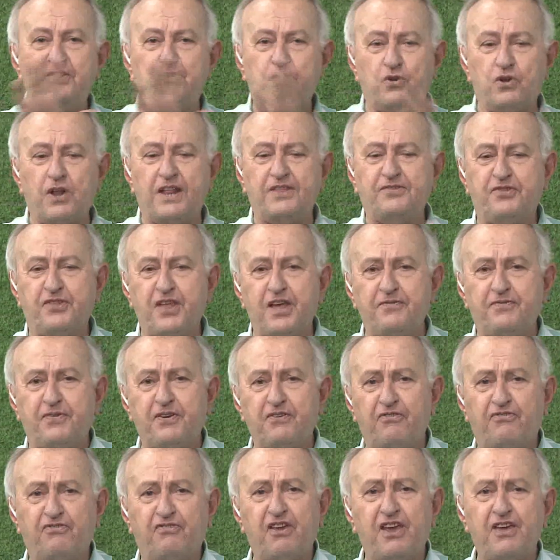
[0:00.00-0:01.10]
tô na
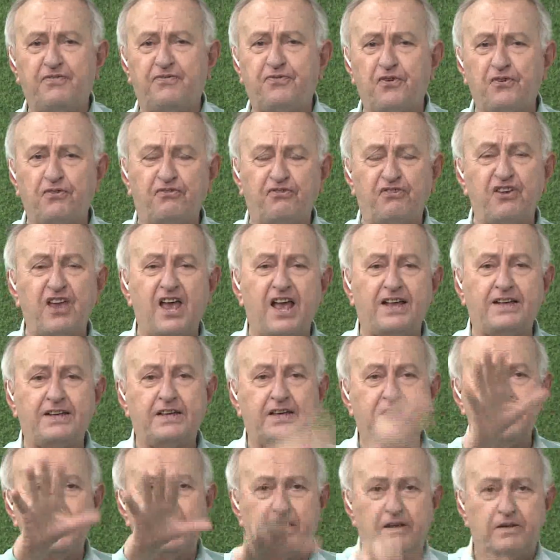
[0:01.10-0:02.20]
TVC, você
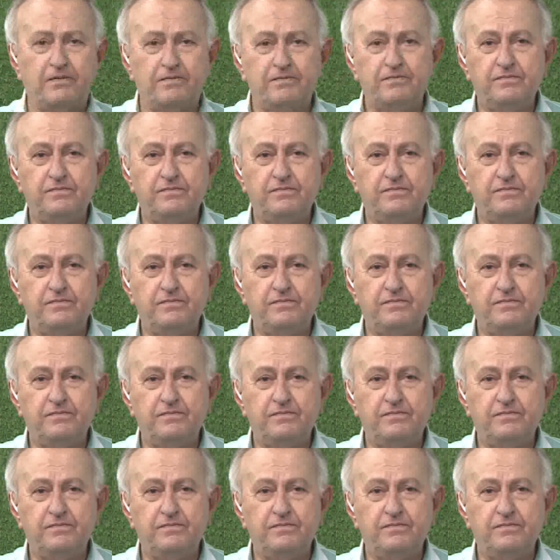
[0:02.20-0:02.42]
aqui.